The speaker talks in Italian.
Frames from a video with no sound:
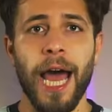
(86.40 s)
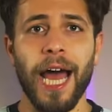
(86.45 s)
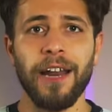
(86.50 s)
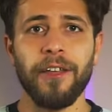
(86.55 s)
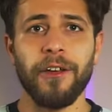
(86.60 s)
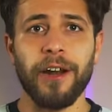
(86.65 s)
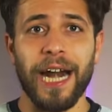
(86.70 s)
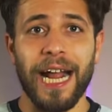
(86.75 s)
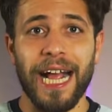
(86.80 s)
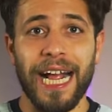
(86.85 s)

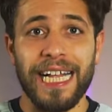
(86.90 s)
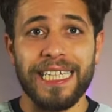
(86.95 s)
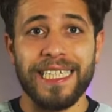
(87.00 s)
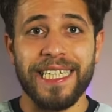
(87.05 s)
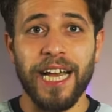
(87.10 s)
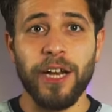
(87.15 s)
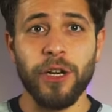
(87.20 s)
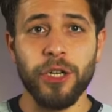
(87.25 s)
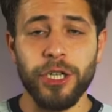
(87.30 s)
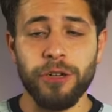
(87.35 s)
Allora
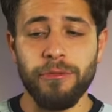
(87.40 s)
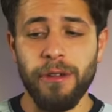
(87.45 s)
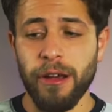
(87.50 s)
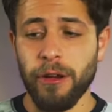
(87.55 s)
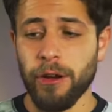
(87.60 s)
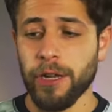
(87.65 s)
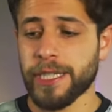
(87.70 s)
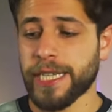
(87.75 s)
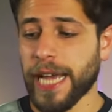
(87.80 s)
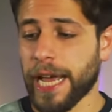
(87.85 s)
ragazzi, eccoci qui
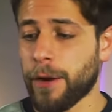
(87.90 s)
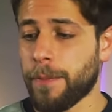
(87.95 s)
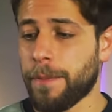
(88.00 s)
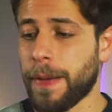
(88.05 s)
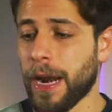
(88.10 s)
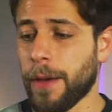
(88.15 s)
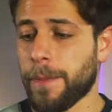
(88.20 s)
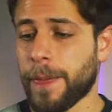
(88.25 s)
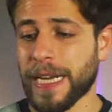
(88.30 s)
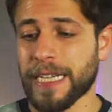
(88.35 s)
con lo zaino
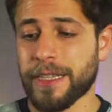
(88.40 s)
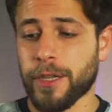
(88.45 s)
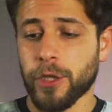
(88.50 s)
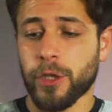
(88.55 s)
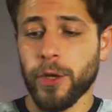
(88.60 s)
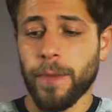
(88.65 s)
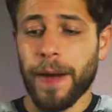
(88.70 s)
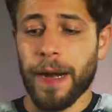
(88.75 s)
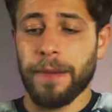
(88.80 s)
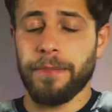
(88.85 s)
bello aperto
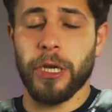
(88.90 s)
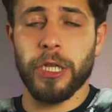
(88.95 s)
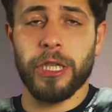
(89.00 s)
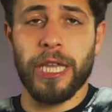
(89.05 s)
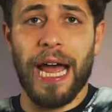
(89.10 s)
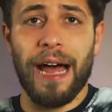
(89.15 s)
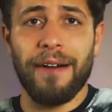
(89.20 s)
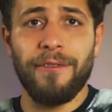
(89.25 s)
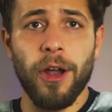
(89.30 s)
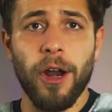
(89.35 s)
sopra il mio
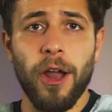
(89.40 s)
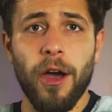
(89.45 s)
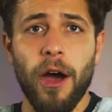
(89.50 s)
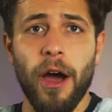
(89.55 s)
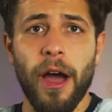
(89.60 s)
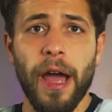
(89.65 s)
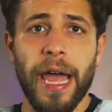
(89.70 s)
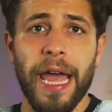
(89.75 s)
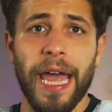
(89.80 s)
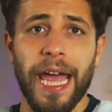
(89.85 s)

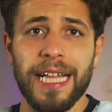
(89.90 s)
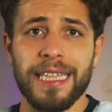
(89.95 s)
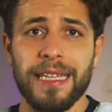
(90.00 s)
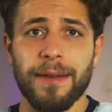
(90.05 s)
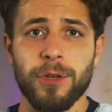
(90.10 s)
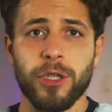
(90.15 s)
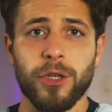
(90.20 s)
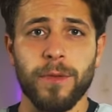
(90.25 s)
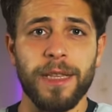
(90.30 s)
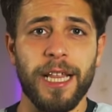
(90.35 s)
tavolo e
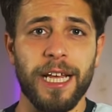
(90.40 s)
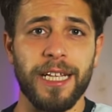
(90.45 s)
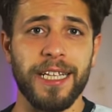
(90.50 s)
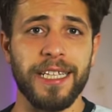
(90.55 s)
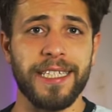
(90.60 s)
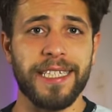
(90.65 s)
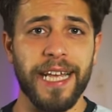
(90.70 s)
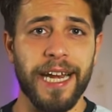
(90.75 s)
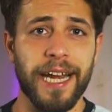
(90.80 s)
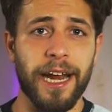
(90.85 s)
andiamo subito ad
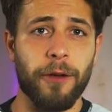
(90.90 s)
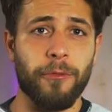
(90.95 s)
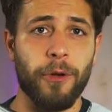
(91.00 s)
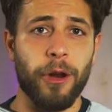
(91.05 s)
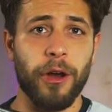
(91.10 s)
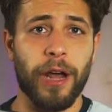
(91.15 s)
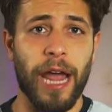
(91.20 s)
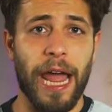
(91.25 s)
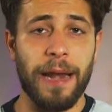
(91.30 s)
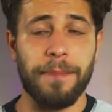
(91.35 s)
inserire
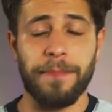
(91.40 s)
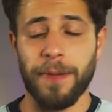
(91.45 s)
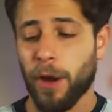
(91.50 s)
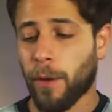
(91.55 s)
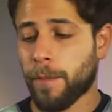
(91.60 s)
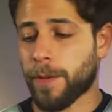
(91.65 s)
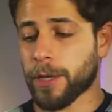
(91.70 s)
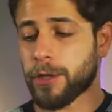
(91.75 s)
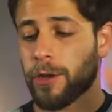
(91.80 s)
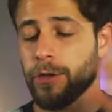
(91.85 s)
quello che è il primo
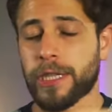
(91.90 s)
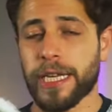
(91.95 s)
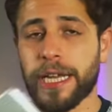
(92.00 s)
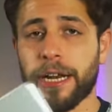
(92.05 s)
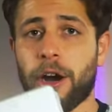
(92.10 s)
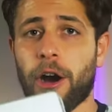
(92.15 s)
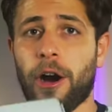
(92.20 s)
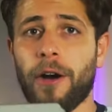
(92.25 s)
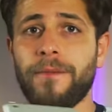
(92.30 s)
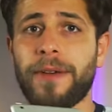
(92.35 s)

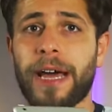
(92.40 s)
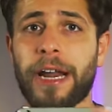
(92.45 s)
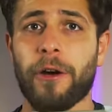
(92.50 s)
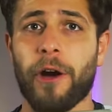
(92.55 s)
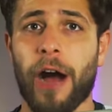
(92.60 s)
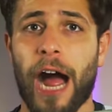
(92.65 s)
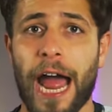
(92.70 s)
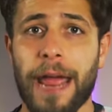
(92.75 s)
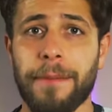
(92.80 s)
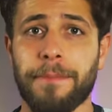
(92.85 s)
prodottino,
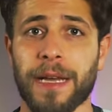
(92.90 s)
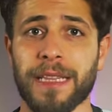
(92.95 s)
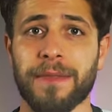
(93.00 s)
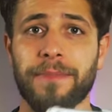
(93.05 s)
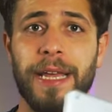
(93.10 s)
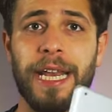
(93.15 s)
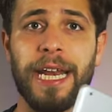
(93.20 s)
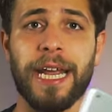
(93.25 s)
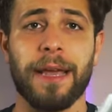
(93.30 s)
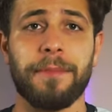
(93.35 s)
ovvero iPad
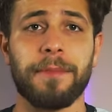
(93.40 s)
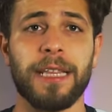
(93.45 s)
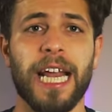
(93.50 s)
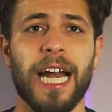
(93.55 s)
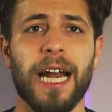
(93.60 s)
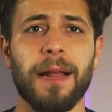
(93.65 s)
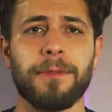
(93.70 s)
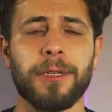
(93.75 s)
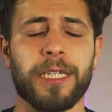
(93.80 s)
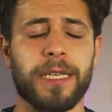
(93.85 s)
mini, che mi darà
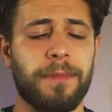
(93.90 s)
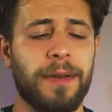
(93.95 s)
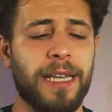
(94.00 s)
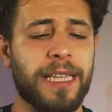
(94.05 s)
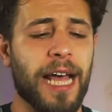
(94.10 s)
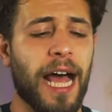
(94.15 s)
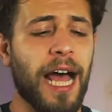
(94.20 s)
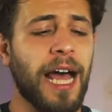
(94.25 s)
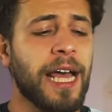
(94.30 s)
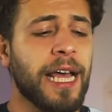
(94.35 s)
la
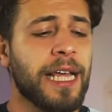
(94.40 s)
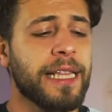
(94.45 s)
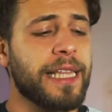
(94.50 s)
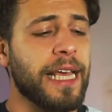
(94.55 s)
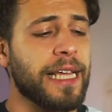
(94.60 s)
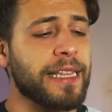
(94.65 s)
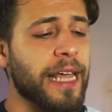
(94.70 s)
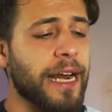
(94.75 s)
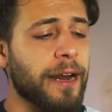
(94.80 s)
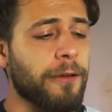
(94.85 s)
possibilità di
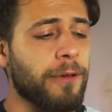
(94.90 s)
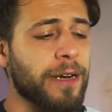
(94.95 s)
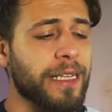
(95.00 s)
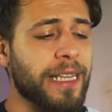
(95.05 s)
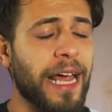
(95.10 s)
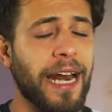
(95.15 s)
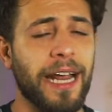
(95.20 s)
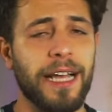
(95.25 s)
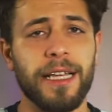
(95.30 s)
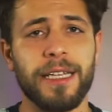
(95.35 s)
andare a
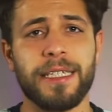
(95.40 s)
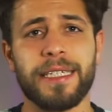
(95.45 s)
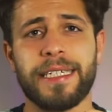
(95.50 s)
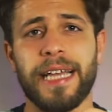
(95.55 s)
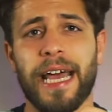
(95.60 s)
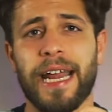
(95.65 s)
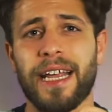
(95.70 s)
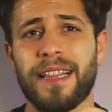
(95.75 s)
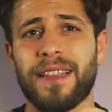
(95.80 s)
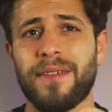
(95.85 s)
guardare
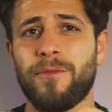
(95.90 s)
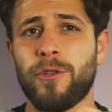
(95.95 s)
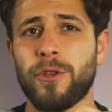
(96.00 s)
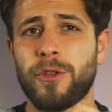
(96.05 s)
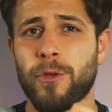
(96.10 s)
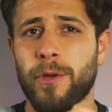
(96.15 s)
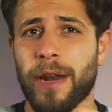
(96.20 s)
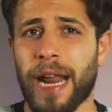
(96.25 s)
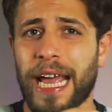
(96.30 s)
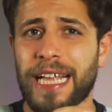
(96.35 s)
serie TV
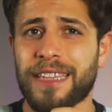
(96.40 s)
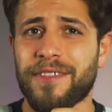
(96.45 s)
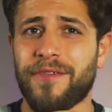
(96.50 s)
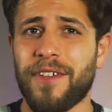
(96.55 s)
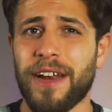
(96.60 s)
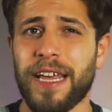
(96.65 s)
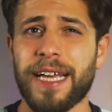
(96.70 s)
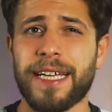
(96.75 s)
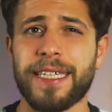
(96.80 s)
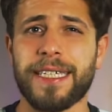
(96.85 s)
su
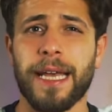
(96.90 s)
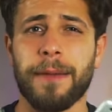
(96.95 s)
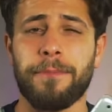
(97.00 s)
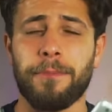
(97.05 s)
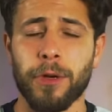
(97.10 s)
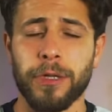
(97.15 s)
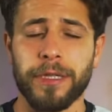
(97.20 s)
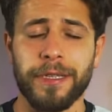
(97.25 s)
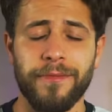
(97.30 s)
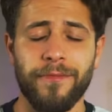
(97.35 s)
Netflix,
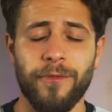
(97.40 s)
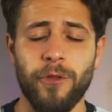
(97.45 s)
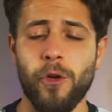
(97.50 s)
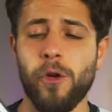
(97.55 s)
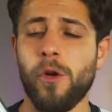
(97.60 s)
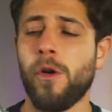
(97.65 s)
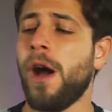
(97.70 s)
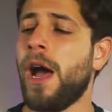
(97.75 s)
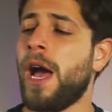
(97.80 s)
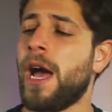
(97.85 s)
Apple TV